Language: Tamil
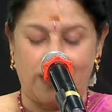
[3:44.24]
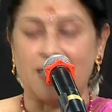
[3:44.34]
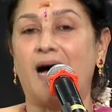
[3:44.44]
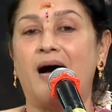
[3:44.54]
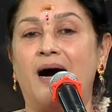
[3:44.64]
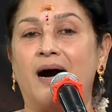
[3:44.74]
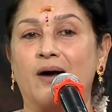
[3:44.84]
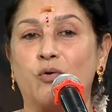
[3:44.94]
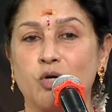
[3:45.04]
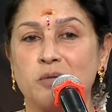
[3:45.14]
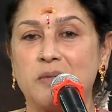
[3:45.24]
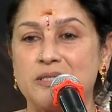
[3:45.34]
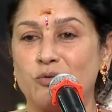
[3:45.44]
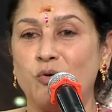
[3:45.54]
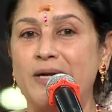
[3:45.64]
நான் குடும்ப
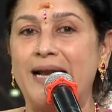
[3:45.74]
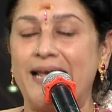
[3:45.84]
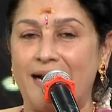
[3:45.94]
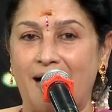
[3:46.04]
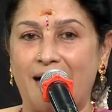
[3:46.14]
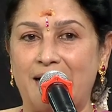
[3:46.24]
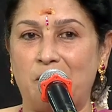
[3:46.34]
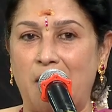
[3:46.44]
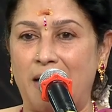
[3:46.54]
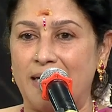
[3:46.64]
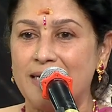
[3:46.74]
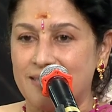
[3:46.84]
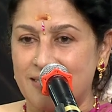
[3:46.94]
சூழ்நிலை காரணமாக இந்த